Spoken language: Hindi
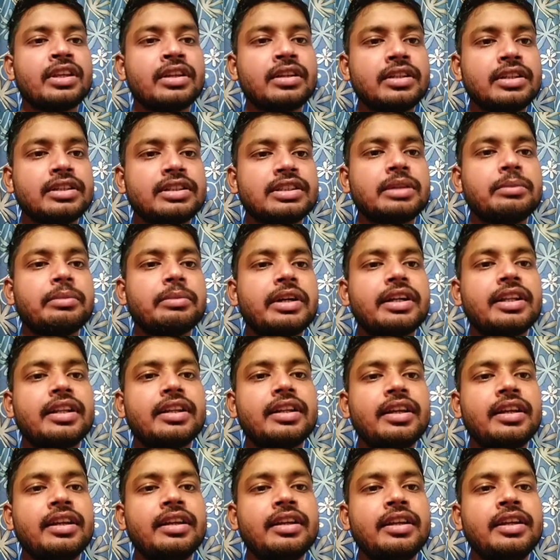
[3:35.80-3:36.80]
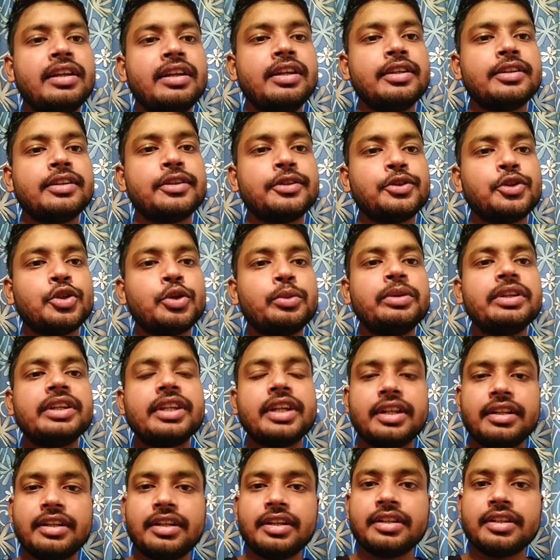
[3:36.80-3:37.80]
इससे बेटर है जो भी
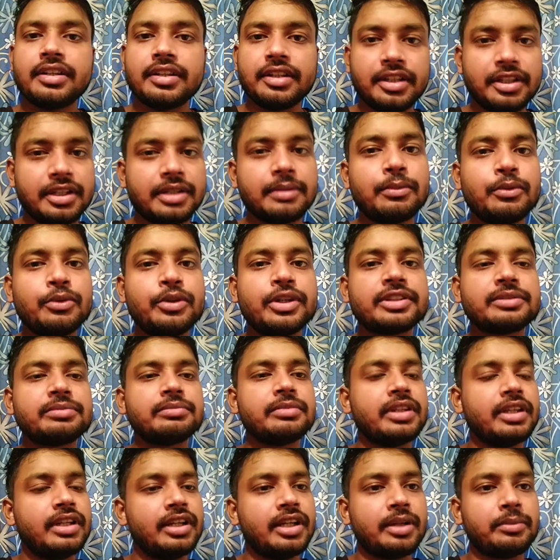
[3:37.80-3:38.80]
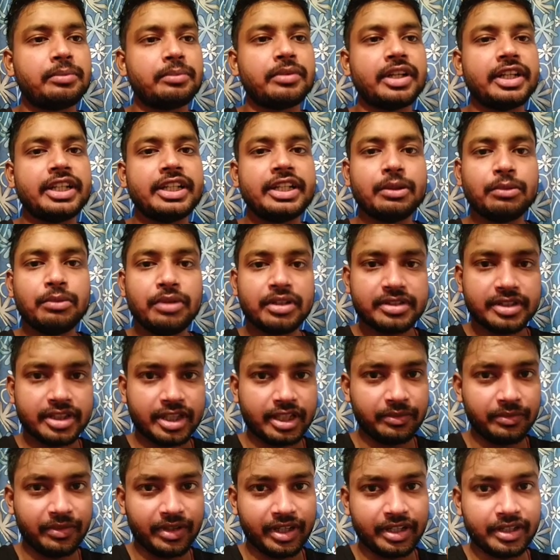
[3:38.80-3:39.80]
कैंडिडेट ई e में है अपना ई e
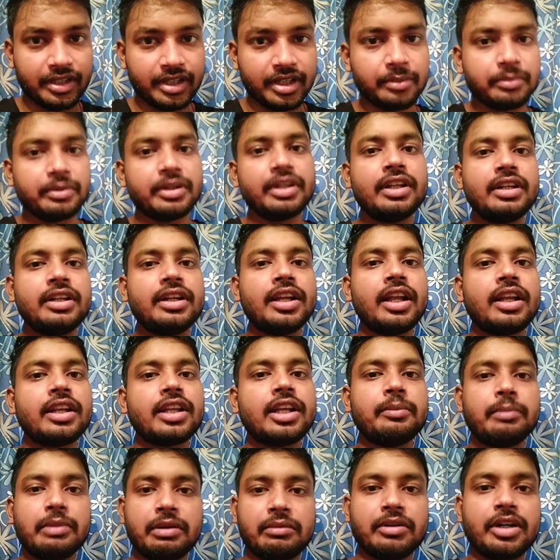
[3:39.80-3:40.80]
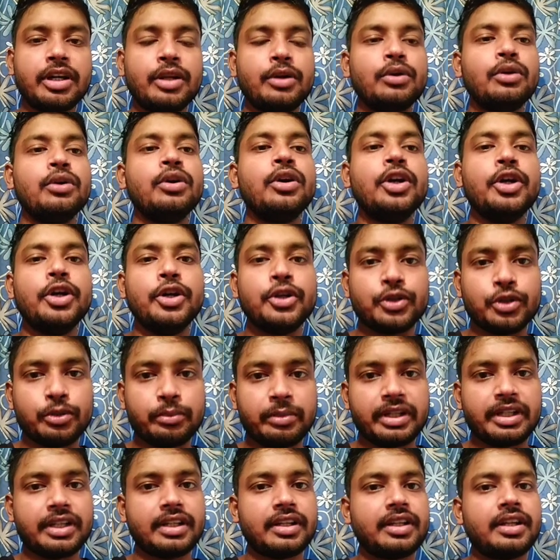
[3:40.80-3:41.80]
सर्टिफिकेट अभी ही डाल के बनवा लो तो
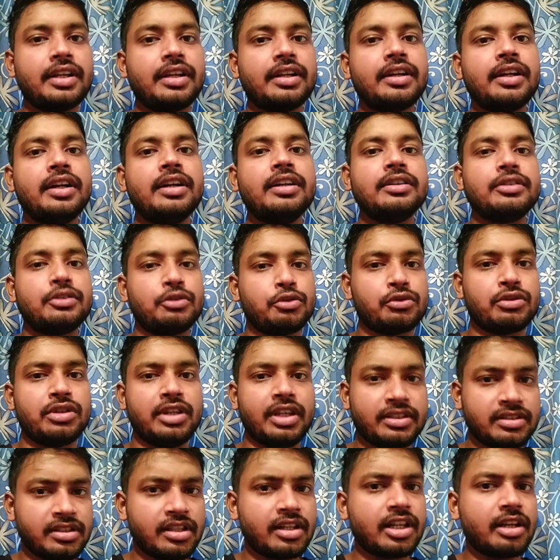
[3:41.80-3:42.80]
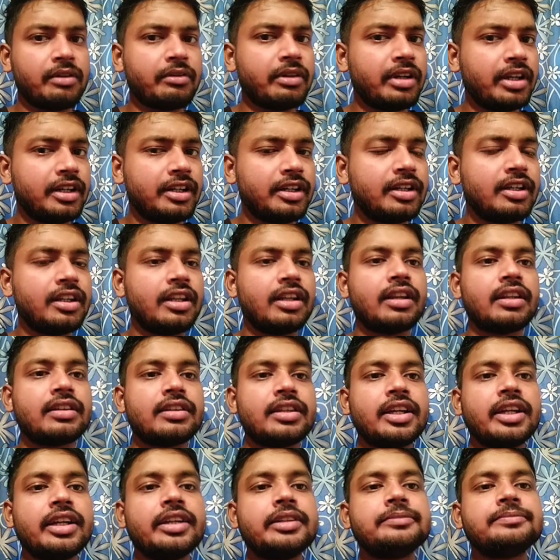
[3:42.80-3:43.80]
बेटर रहेगा क्योंकि एक साल का वैलिडिटी
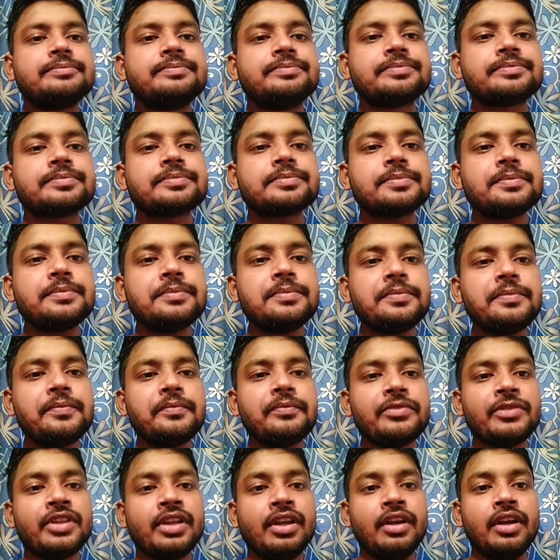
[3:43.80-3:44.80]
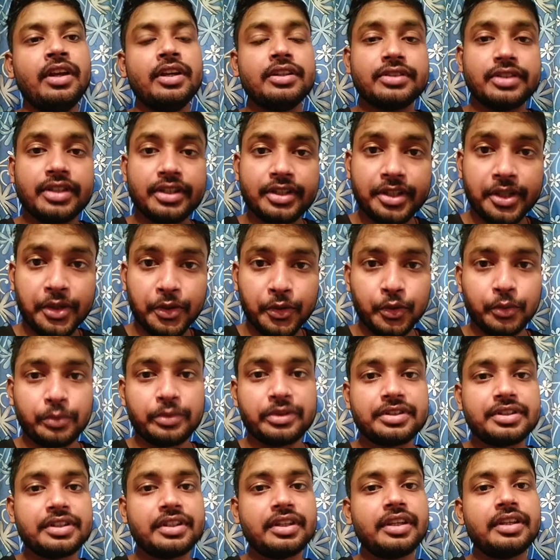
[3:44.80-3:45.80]
रहता है जिनका ओ
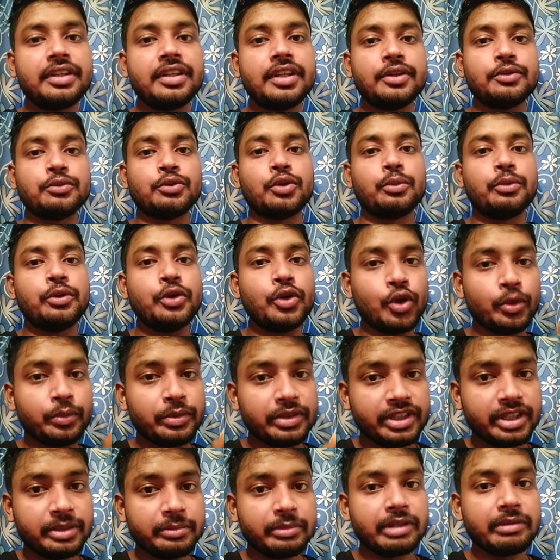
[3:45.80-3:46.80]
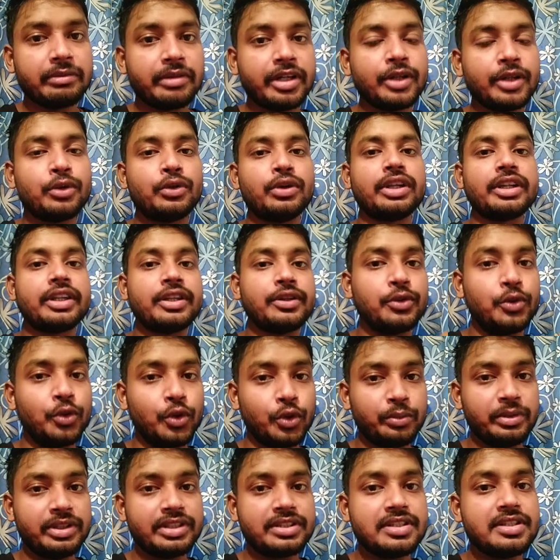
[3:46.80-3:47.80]
नहीं है वो भी ओ बनवा लो लेकिन
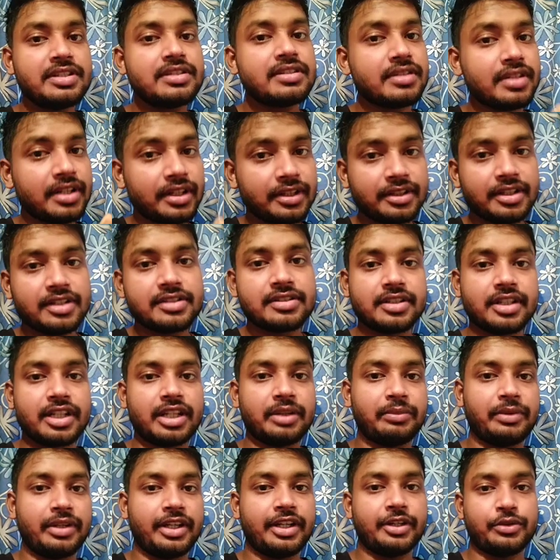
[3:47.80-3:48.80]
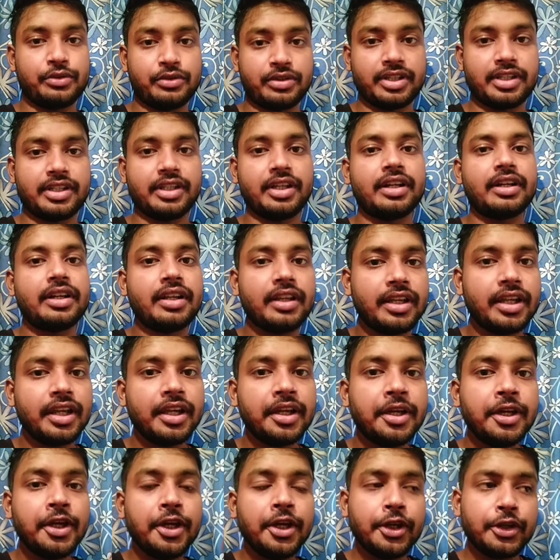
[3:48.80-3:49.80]
ओ सेंट्रल सर्टिफिकेट होना चाहिए ठीक है
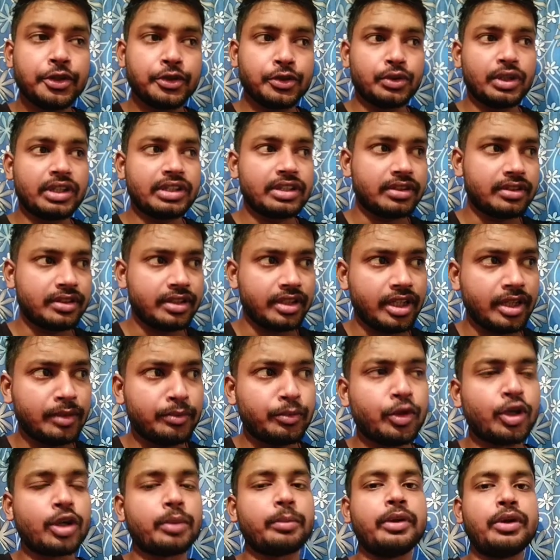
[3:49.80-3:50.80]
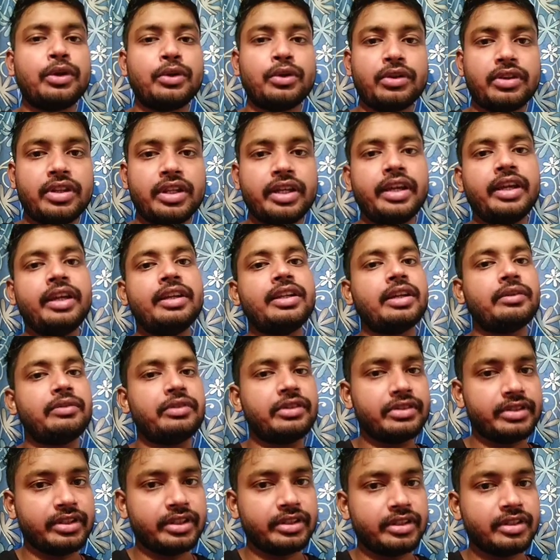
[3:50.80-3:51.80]
जो एस का फॉर्मेट होता है या
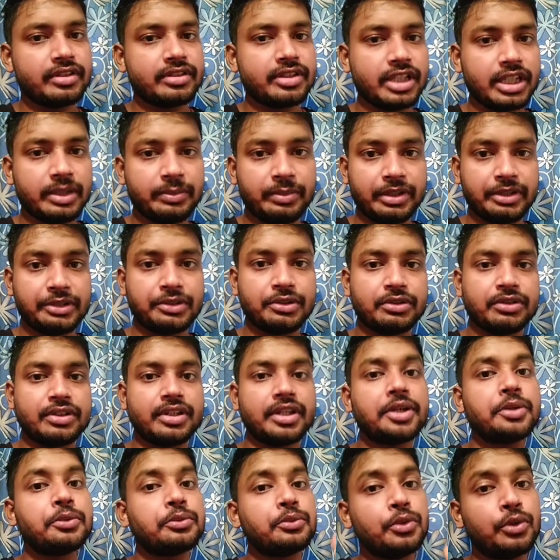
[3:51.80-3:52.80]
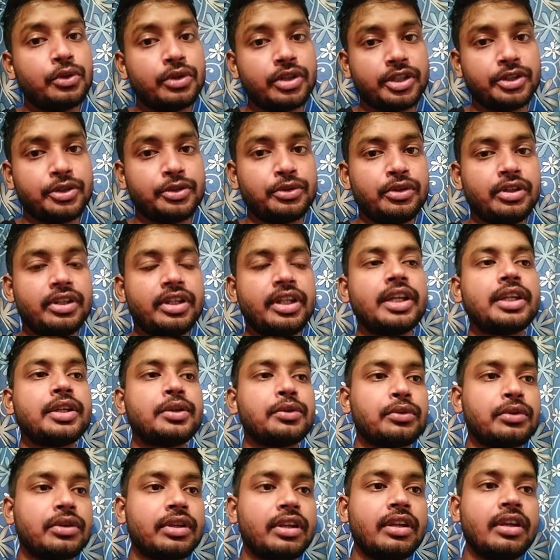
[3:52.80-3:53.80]
फिर सेंट्रल सर्टिफिकेट होता है वो होना ज़रूरी है
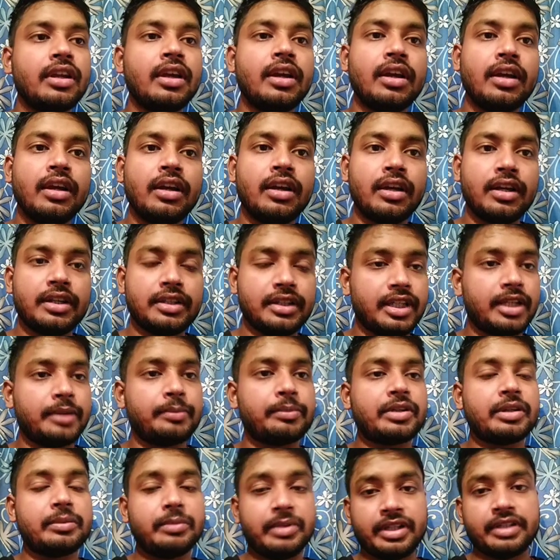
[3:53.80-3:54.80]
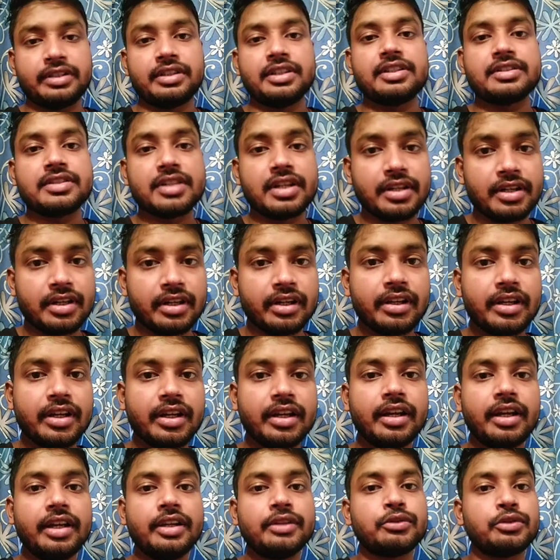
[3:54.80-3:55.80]
क्योंकि ये आपका भर्ती सेंट्रल का
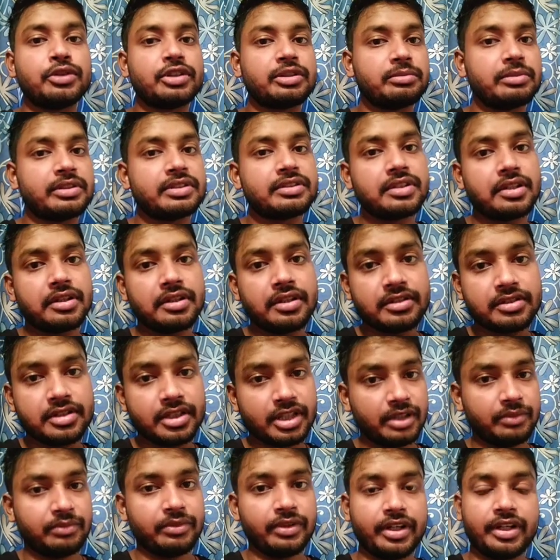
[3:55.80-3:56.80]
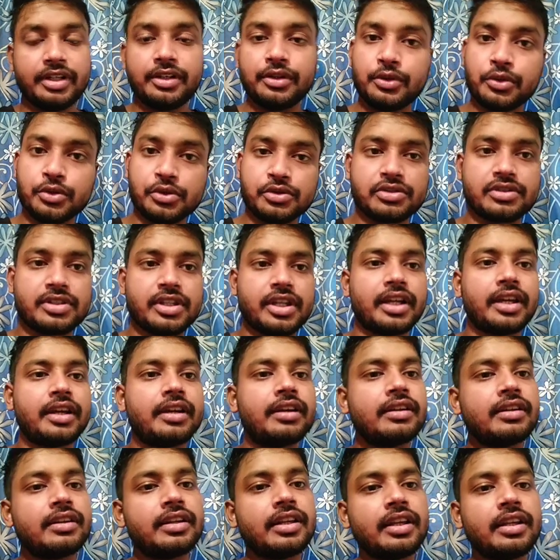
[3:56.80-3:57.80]
है तो इसमें सेंट्रल सर्टिफिकेट खोजता है
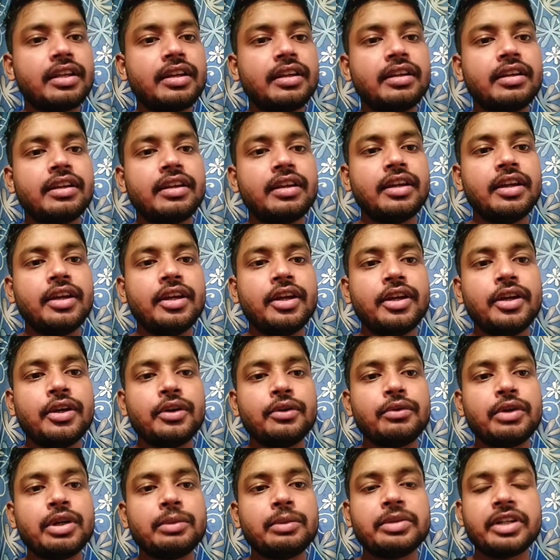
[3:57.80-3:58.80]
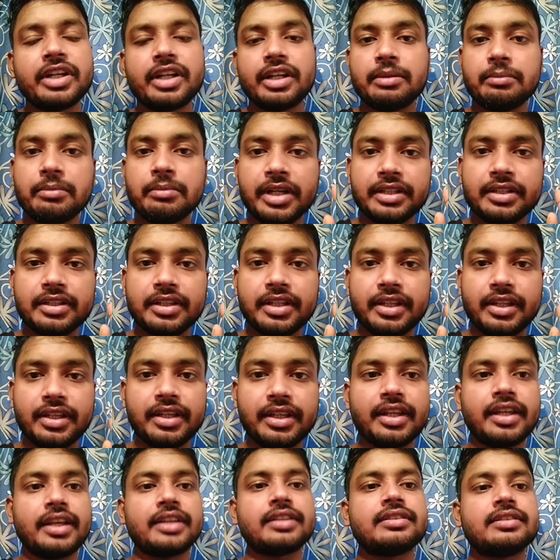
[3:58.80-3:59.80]
ठीक है वहीं पे अगर हम बात
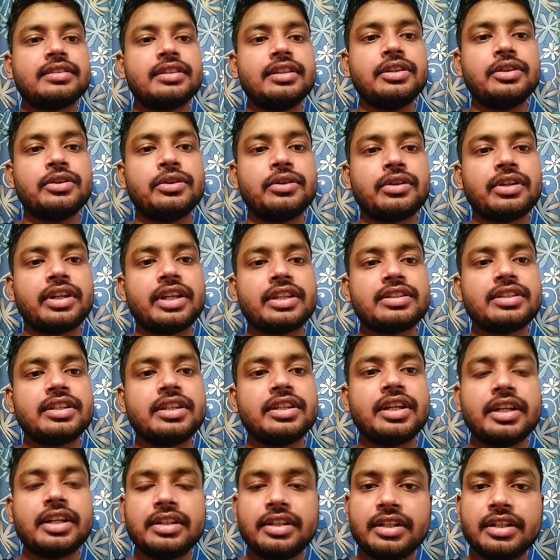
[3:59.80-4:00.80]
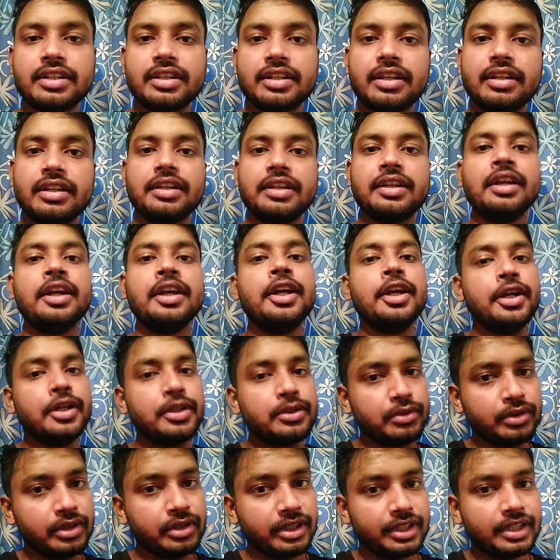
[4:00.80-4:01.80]
करेंगे एससी और एसटी कैंडिडेट के लिए
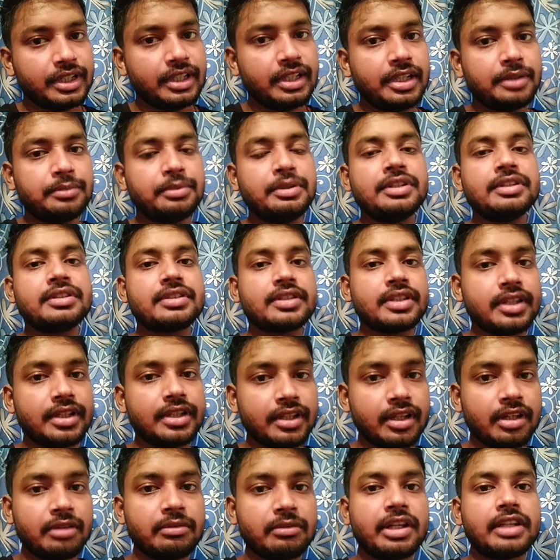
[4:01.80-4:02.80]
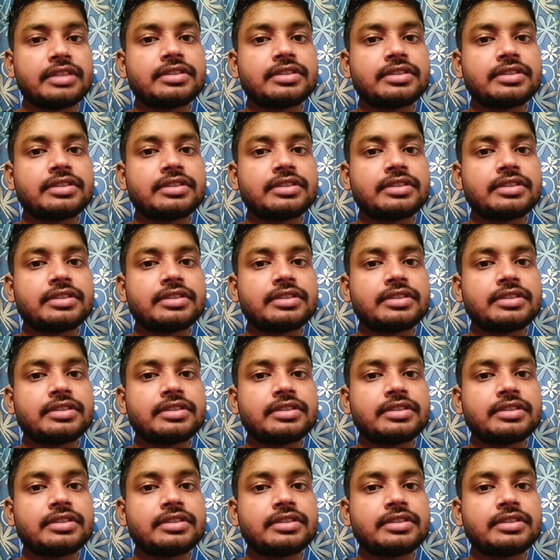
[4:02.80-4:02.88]
तो इनके लिए भी सेंट्रल वाला